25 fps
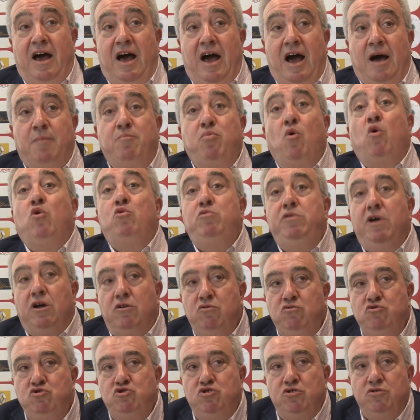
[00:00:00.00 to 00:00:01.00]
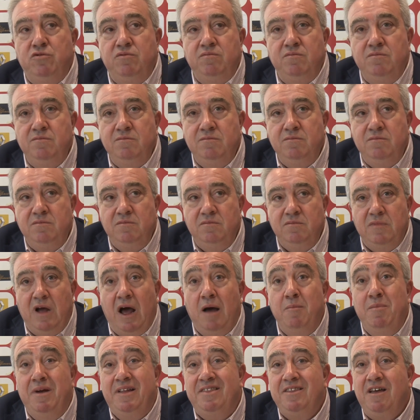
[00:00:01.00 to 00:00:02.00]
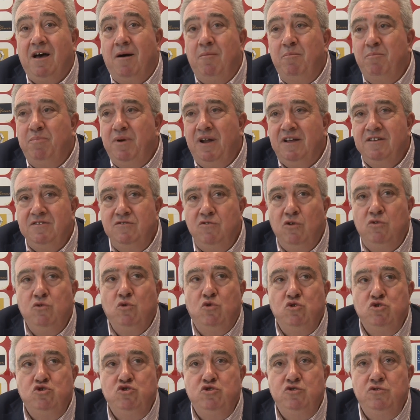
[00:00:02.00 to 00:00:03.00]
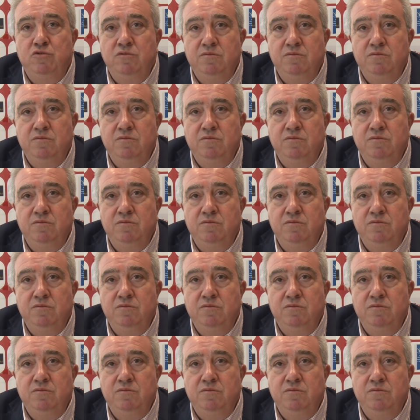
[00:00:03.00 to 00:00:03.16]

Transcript: à produire du jeu, à mettre en place notre jeu.